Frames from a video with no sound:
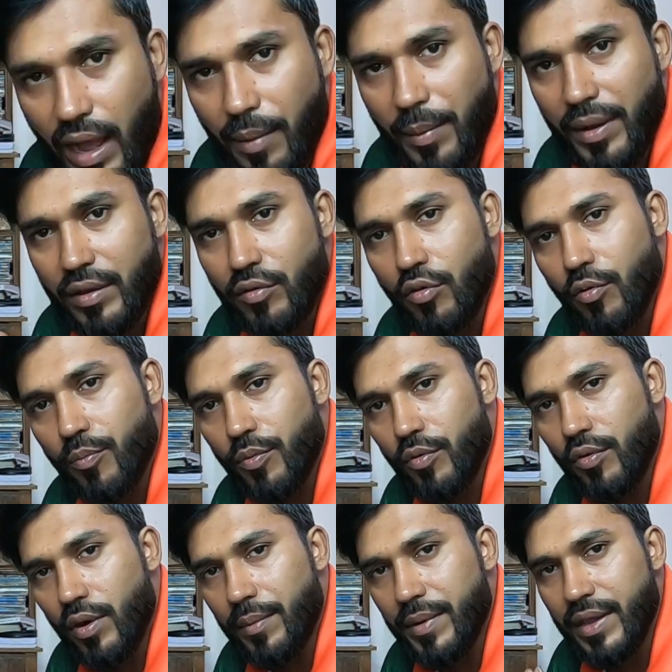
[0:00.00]
আমার
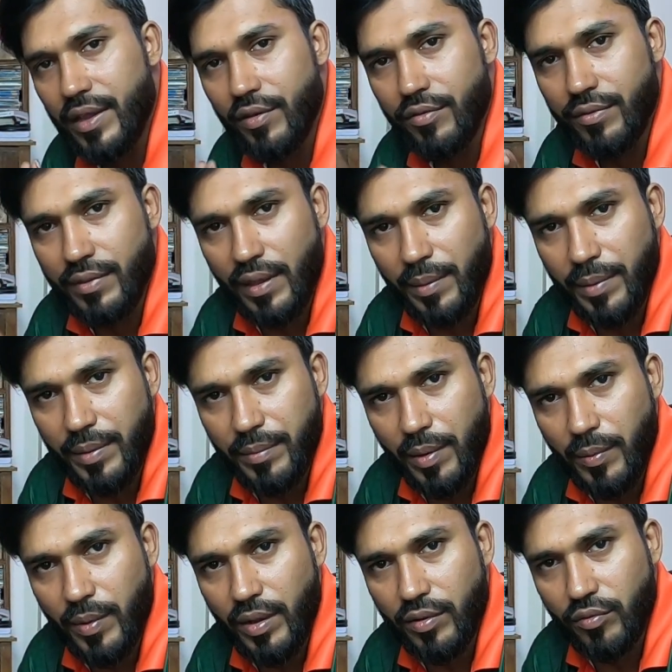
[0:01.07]
গোপ্রো আমি হিরো সেভেন
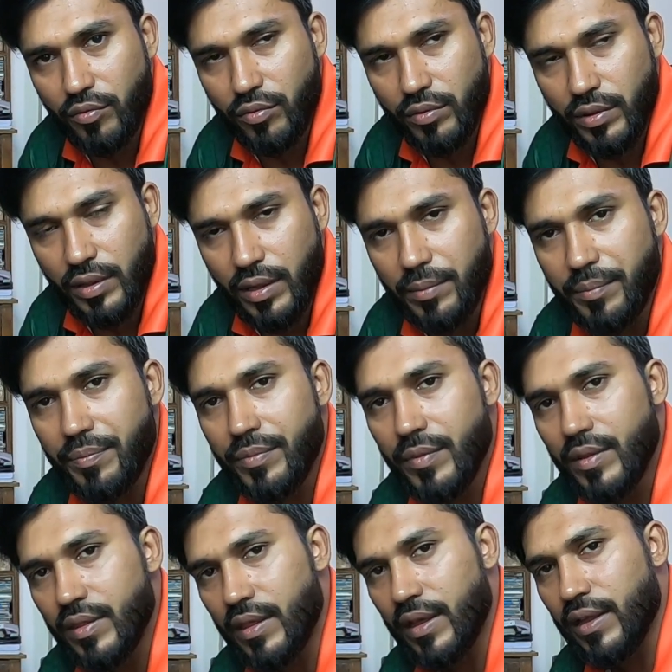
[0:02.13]
ব্যবহার করতাম
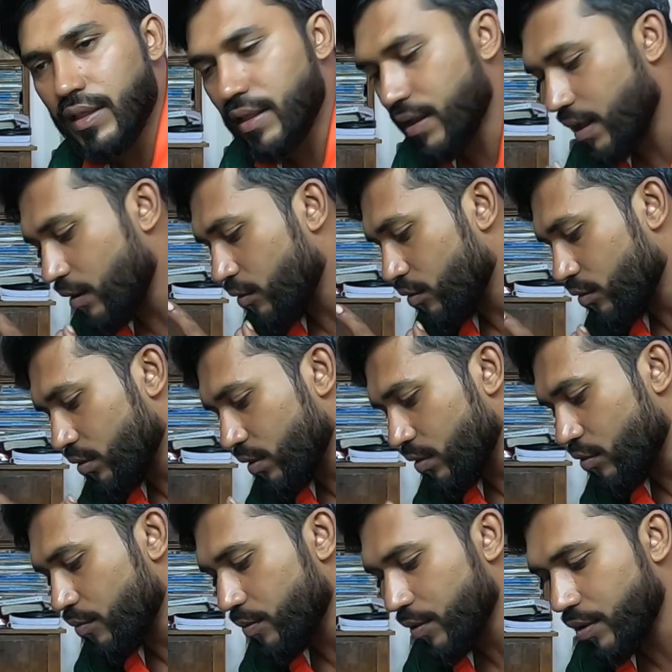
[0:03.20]
সেখান থেকে এখন হচ্ছে
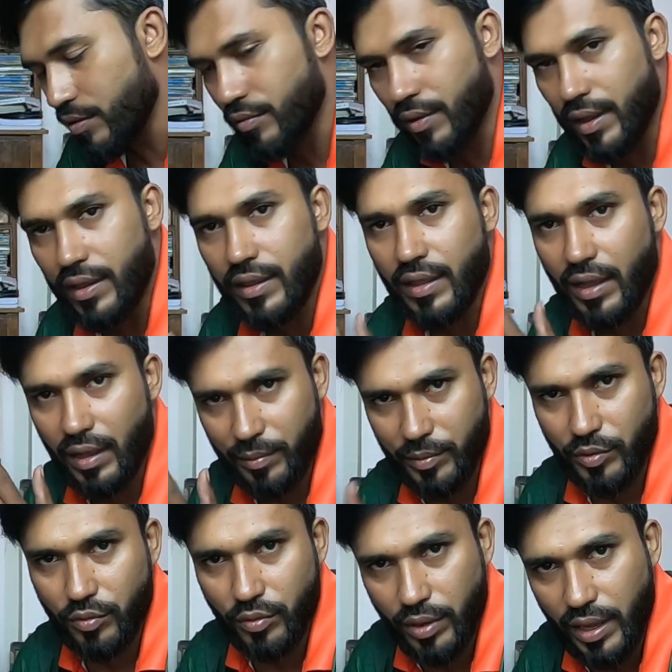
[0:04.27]
গোপ্রো হিরো নাইন
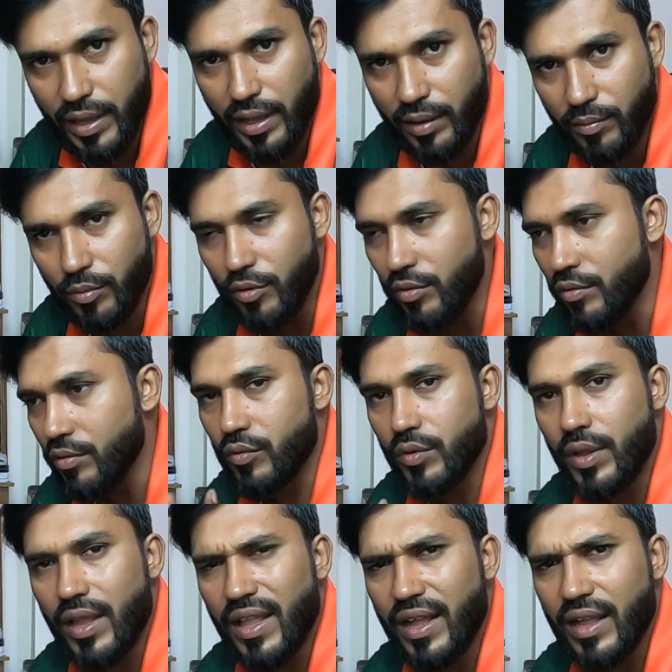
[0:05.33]
আমি দুইটাই রাখবো
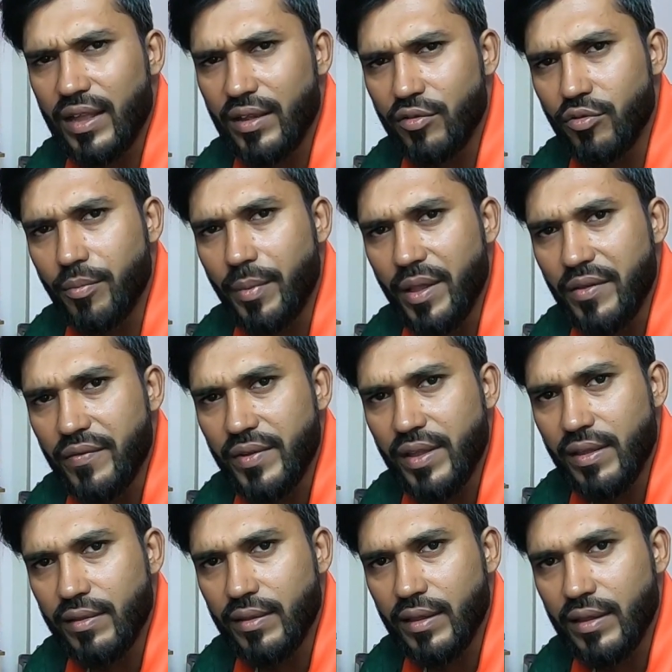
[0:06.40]
দুইটা রাখার কিছু বেনিফিট
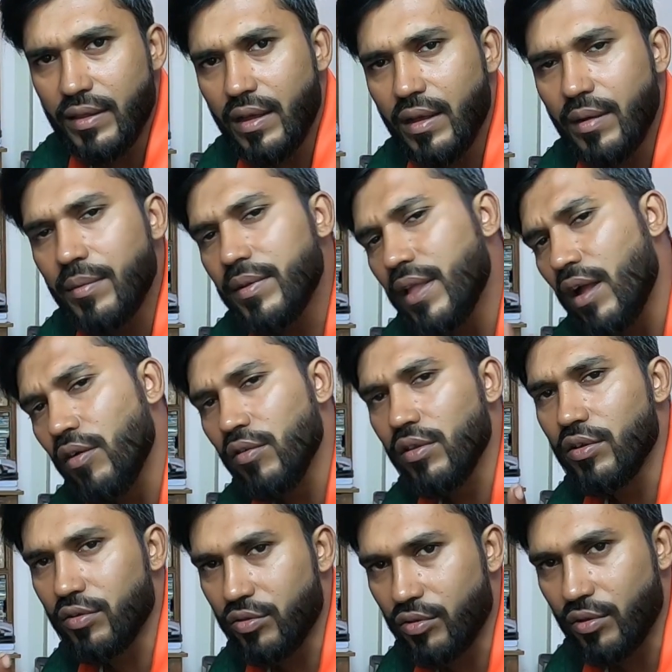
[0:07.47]
আছে আবার না
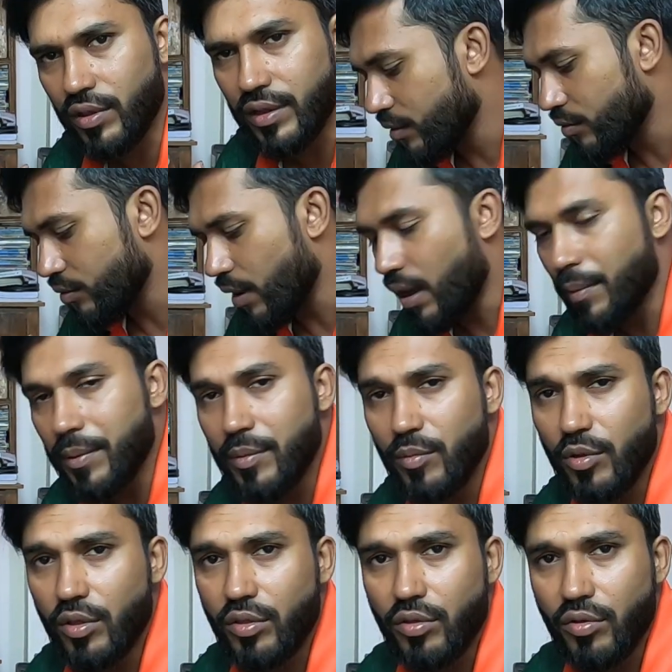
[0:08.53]
হলেও চলে কিন্তু আমি
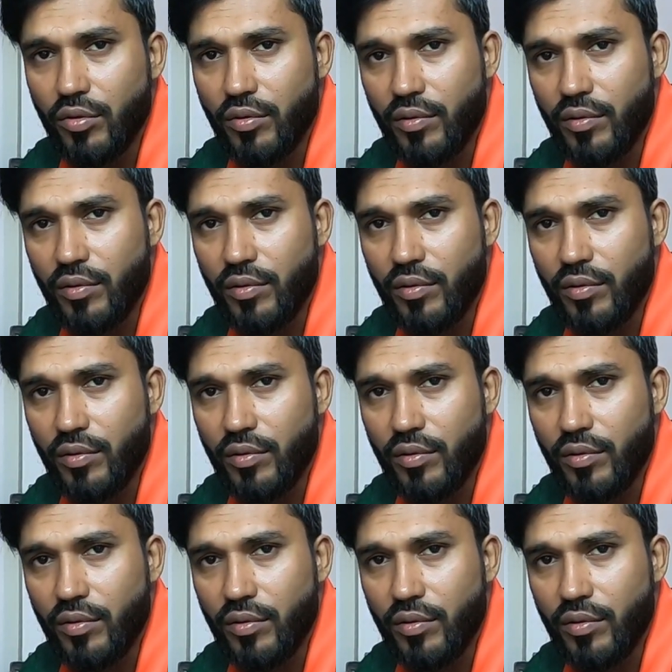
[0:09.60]
মূলত